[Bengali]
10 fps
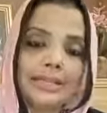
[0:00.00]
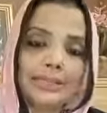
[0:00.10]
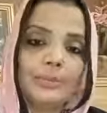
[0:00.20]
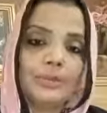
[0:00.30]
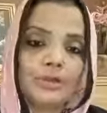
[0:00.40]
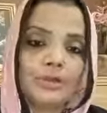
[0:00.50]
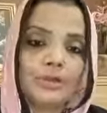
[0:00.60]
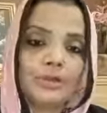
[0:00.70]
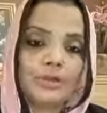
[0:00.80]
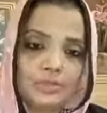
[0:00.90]
লেখাপড়া অলরেডি
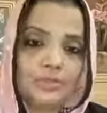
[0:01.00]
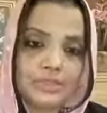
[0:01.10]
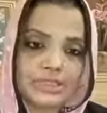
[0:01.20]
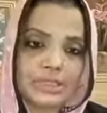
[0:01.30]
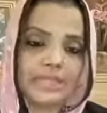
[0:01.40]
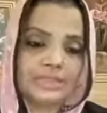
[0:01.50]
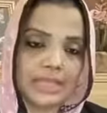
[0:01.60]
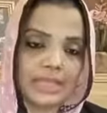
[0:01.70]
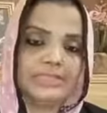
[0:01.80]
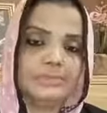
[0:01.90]
সে শুরু করেছে আইন
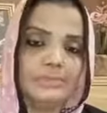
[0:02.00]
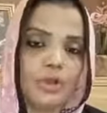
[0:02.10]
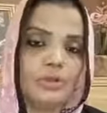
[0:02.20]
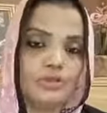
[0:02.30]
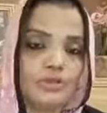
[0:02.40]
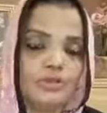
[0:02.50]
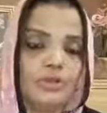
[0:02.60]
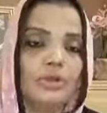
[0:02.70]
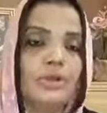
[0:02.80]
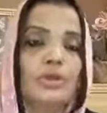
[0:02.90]
আইনজীবী হওয়ার জন্য